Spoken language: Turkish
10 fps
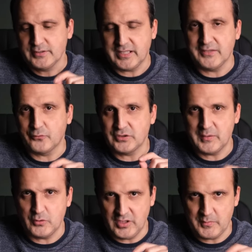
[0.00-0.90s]
Telefonun
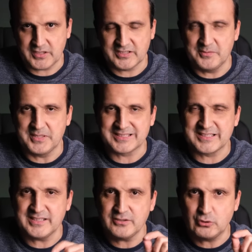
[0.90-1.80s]
hem ön hem arka
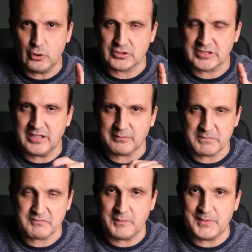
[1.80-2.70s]
kamerasından 4K
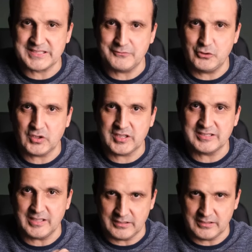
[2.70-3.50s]
60 FPS video kayıt